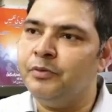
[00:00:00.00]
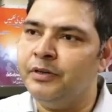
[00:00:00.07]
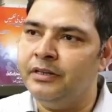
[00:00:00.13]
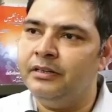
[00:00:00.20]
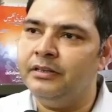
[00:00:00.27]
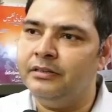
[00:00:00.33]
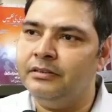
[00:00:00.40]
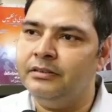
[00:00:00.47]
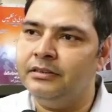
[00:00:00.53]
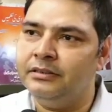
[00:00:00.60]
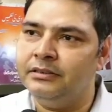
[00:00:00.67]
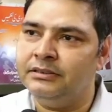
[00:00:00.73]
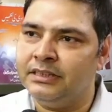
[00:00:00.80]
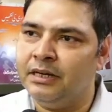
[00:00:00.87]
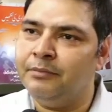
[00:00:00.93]
भी
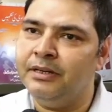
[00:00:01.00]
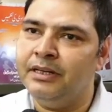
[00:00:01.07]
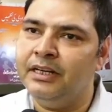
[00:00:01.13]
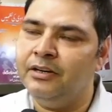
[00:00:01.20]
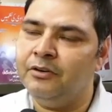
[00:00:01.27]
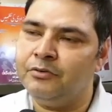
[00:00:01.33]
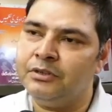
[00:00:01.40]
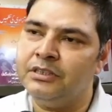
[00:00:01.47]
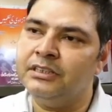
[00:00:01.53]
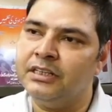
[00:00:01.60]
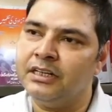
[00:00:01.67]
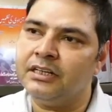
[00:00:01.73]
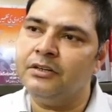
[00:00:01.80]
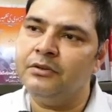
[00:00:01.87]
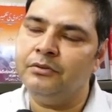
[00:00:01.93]
शामिल है और उसकी
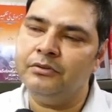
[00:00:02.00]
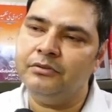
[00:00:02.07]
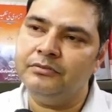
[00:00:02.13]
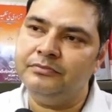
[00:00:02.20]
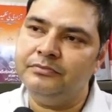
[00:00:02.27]
तरक्की हो